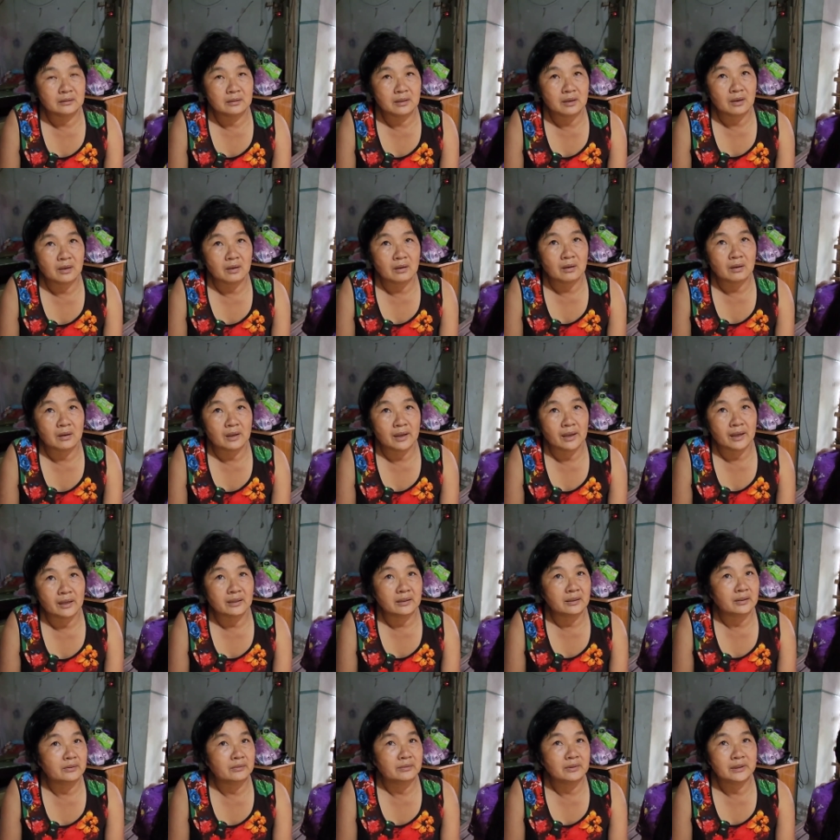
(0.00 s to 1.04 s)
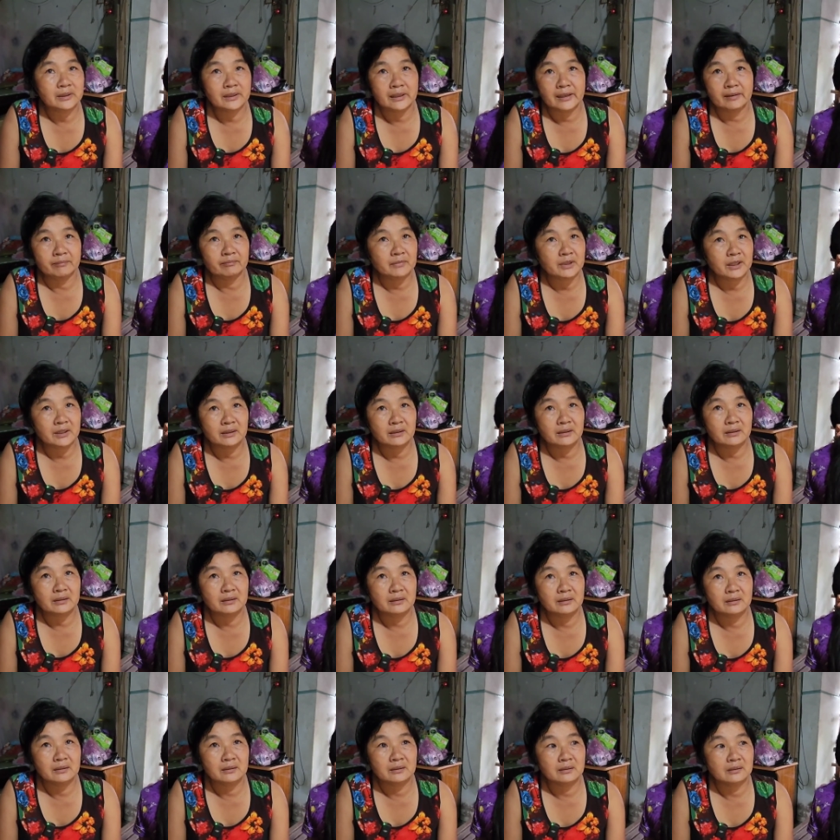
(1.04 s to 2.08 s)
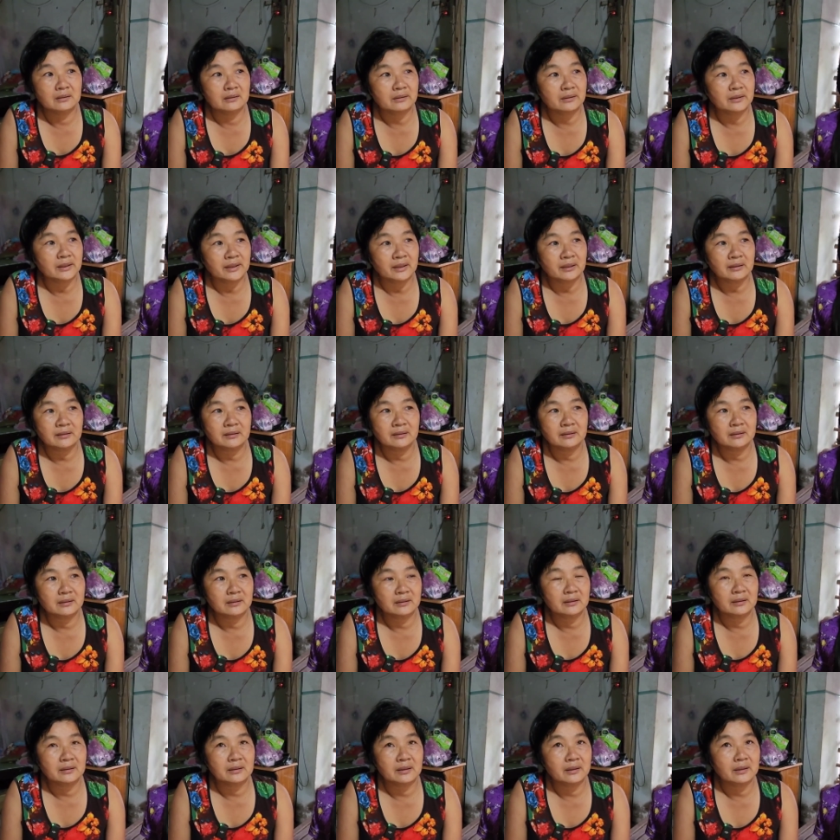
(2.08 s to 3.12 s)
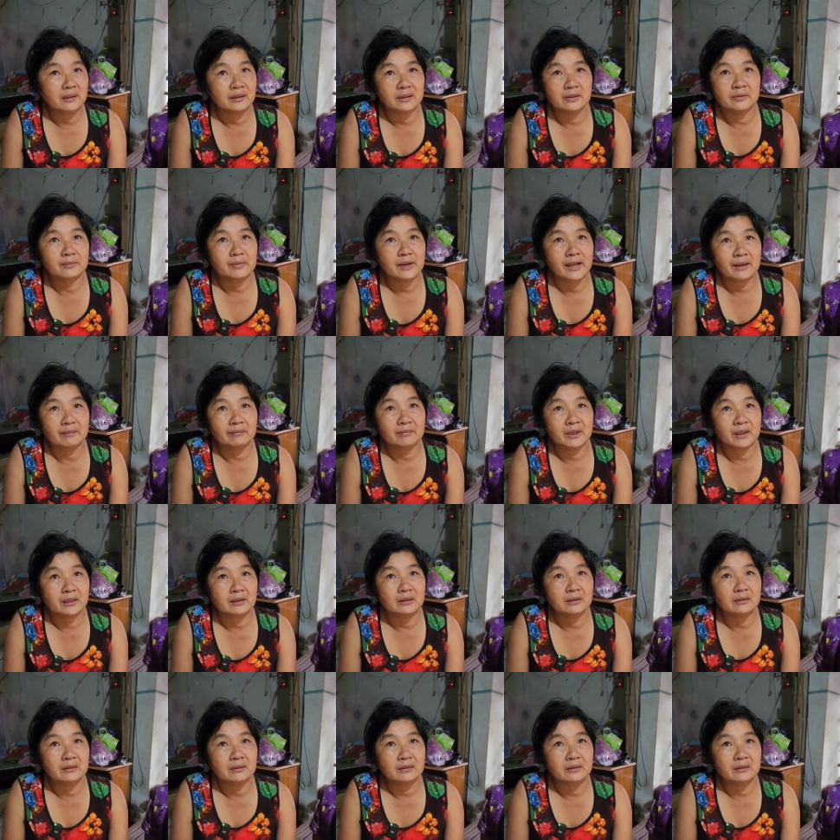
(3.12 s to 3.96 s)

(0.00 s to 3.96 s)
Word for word: đò ai kêu gì làm nấy rửa dạ. chén giữ gì cái gì cũng làm hết